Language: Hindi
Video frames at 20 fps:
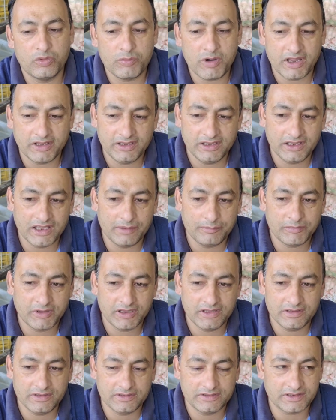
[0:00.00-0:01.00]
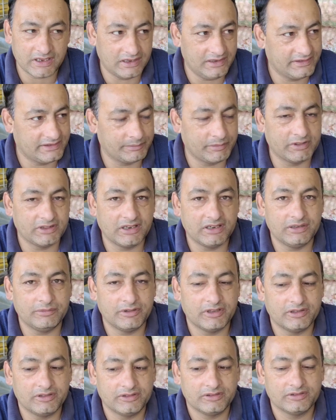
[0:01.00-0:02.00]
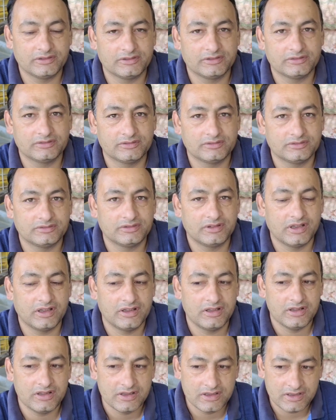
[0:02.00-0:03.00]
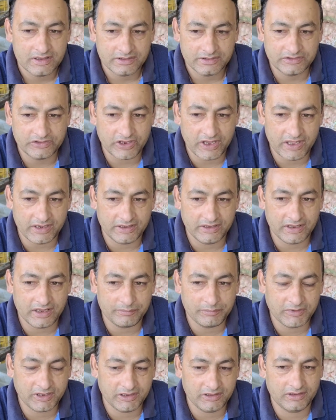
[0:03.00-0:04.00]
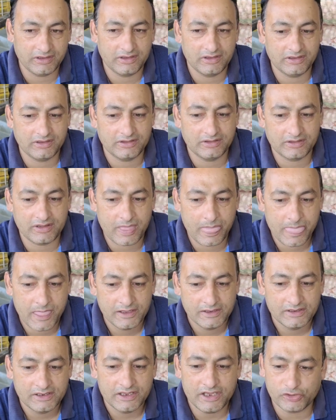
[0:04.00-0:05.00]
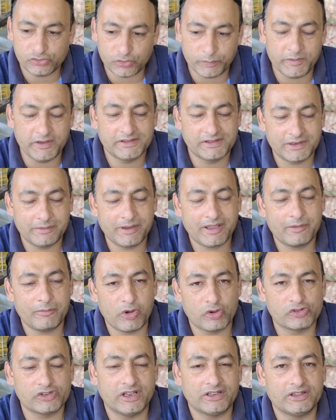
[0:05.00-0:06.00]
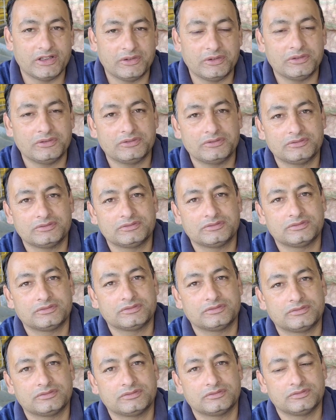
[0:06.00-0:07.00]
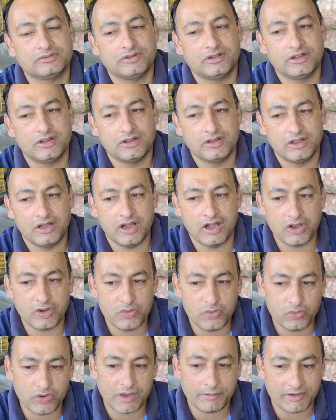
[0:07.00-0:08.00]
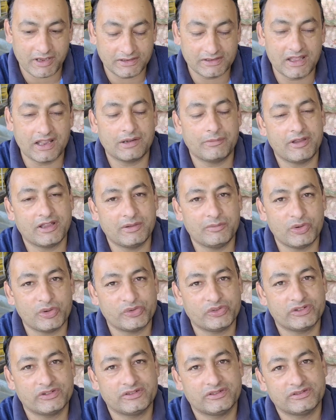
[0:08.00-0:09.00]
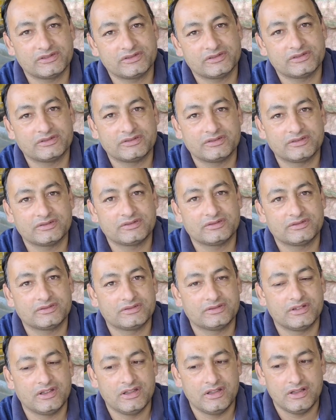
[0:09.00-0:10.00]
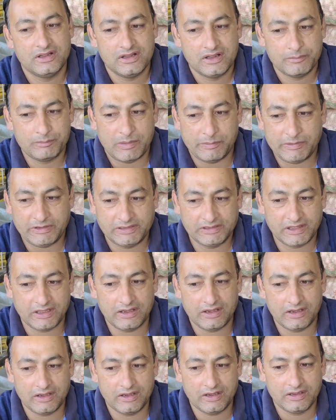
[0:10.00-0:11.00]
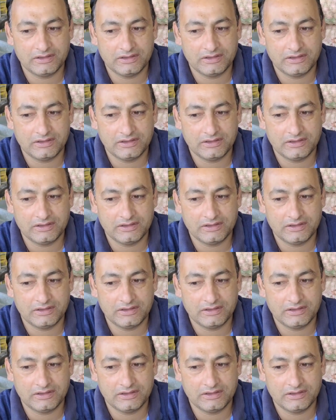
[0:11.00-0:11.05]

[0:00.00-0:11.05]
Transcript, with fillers: खुमानी आपकी चालीस से पैंतालीस रुपये चेरी आपकी तो- एक सौ बीस रुपये का बॉक्स रहता हो अंगूर अंगूर आपका हज़ार रुपये का बॉक्स पपीता पपीता